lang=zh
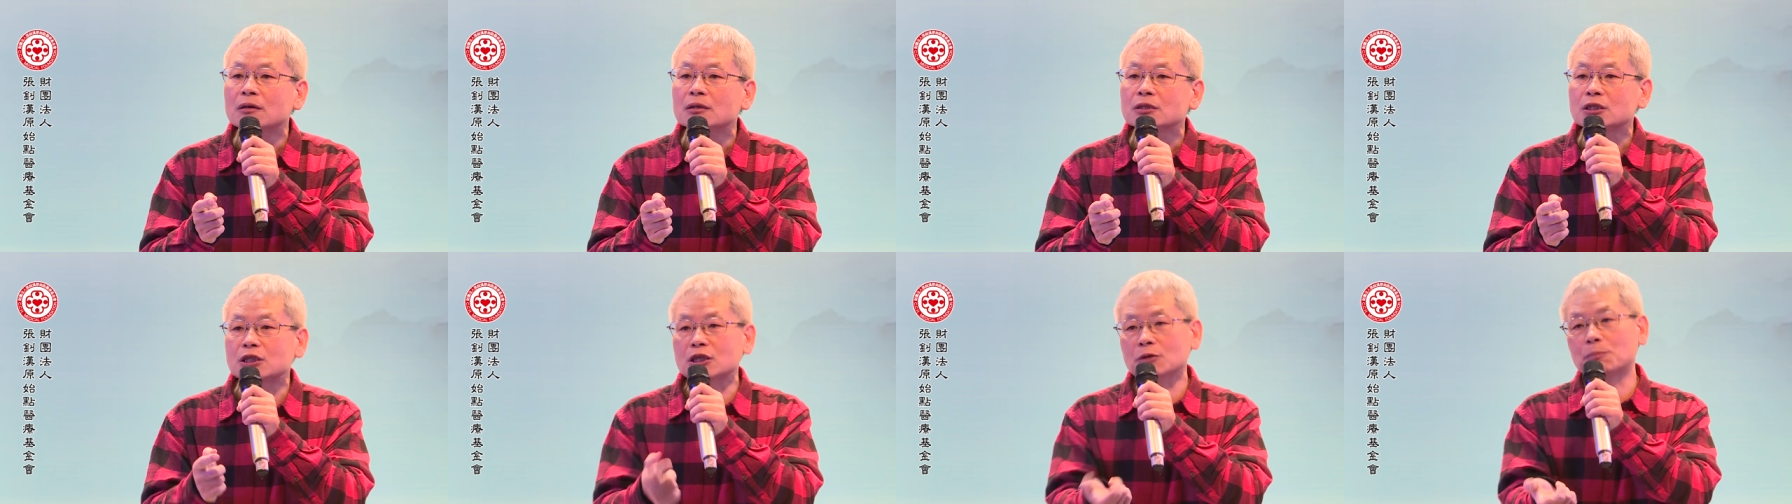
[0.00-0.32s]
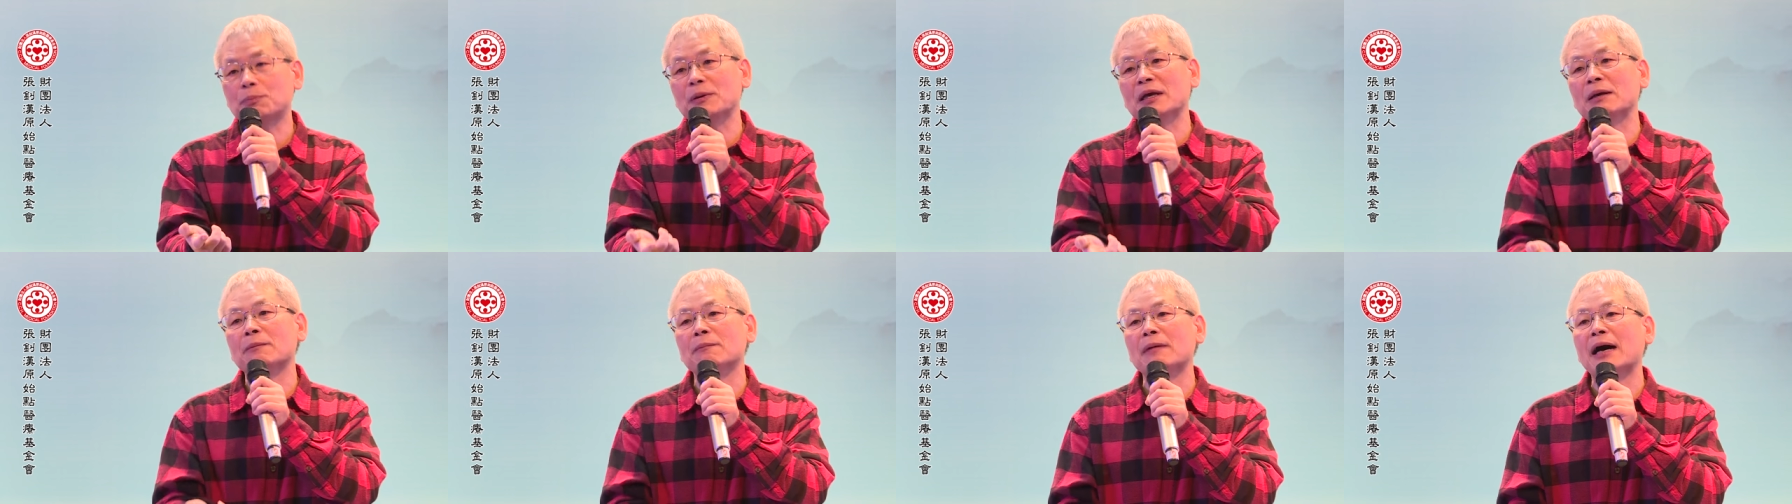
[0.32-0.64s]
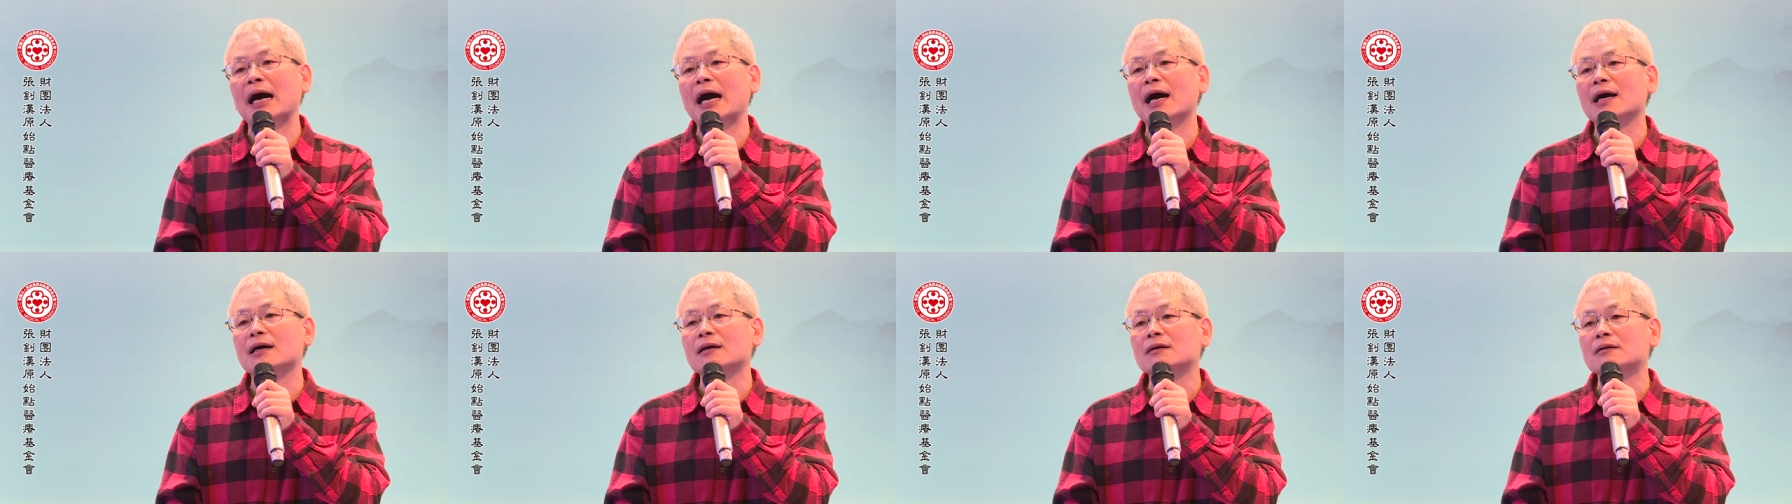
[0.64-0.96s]
治病
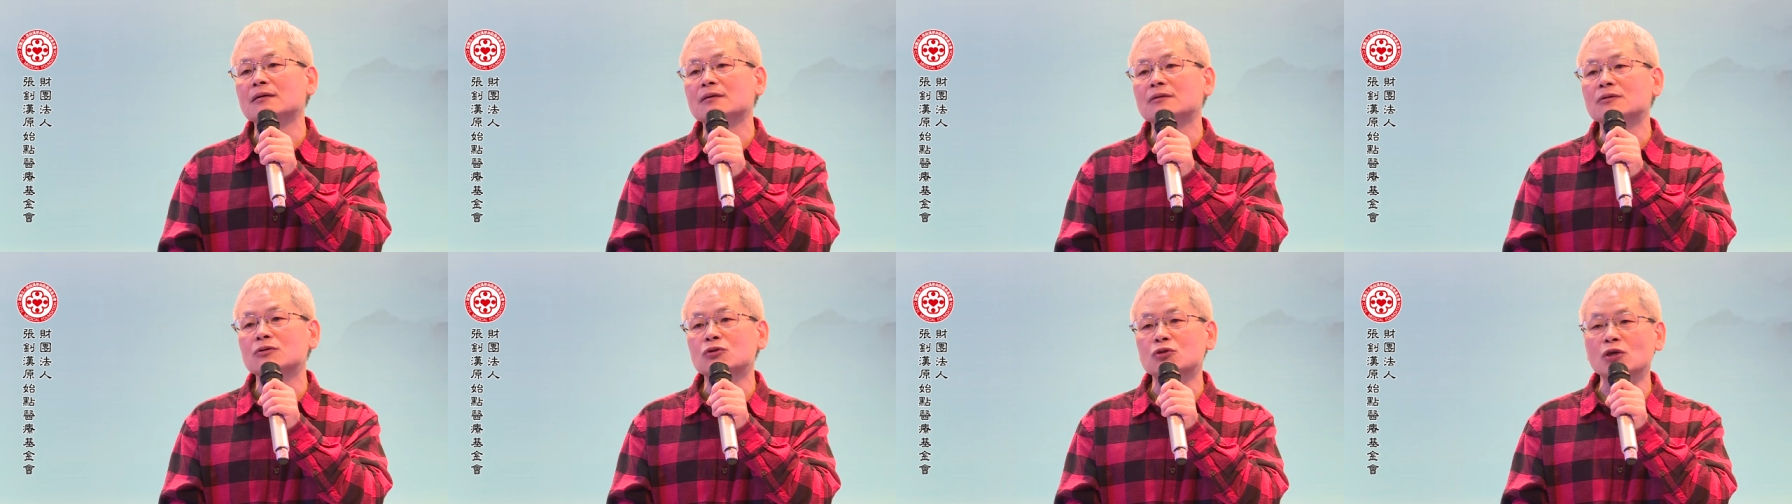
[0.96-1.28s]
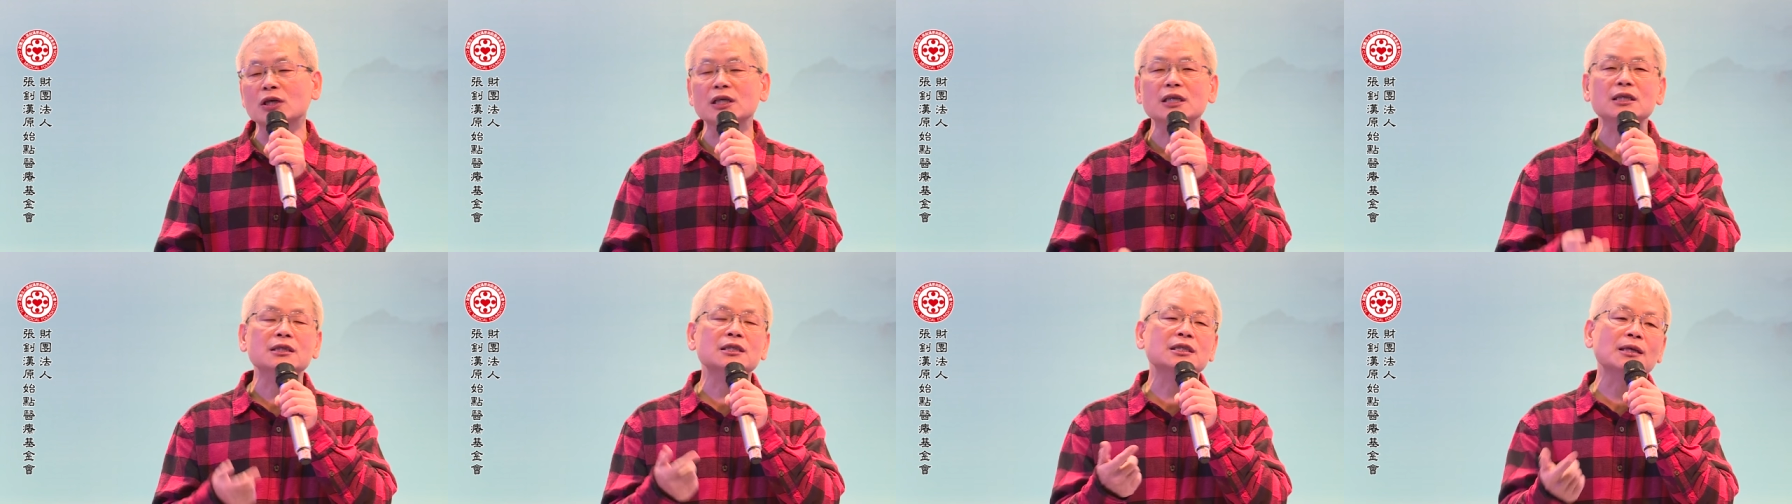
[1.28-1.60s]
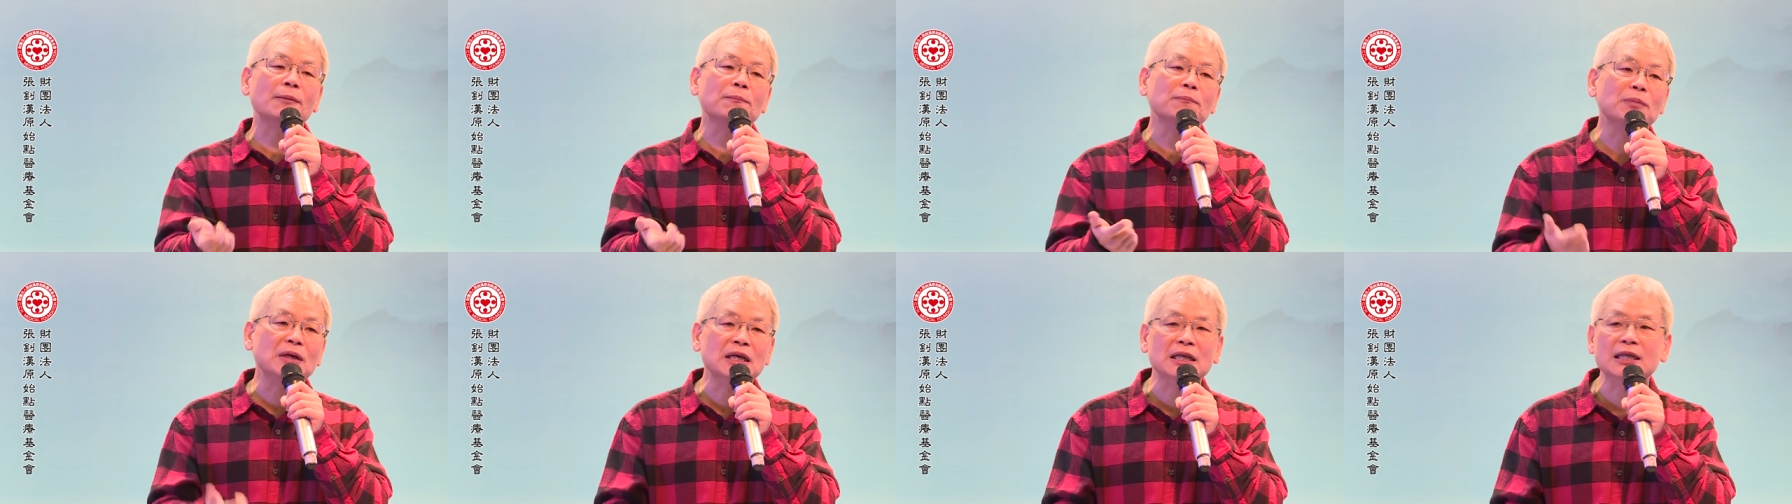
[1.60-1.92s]
嘛。所以
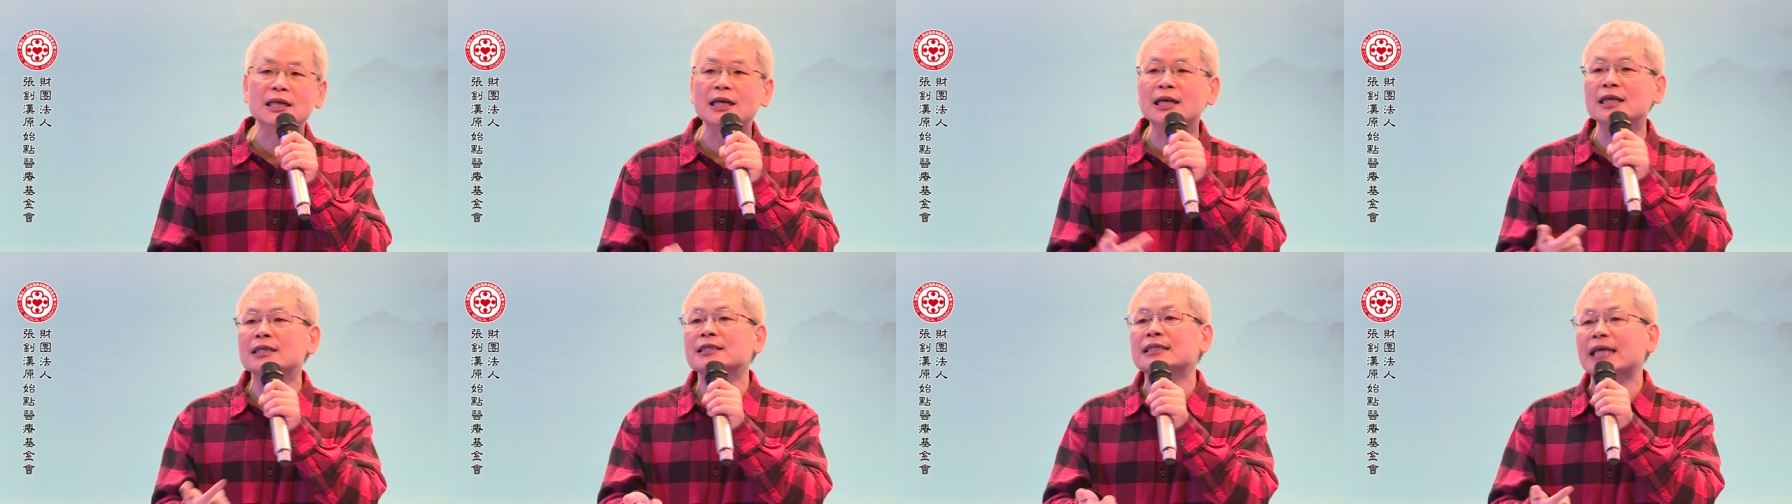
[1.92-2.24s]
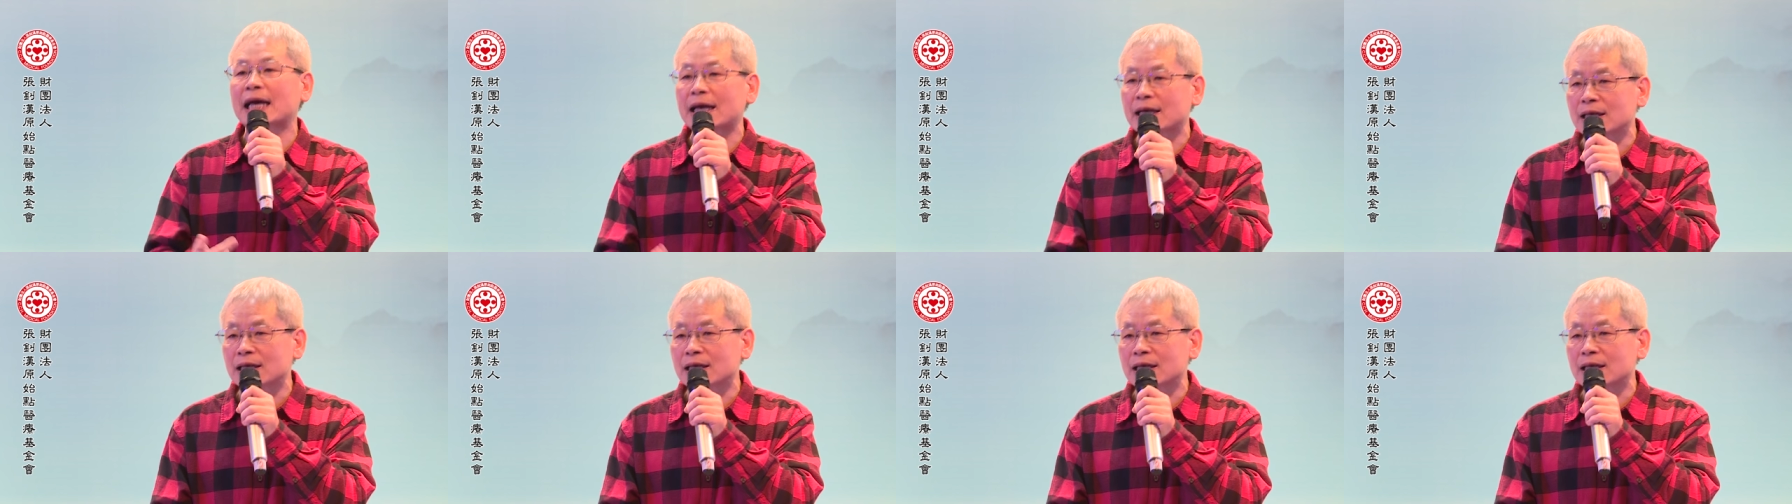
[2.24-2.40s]
生病的人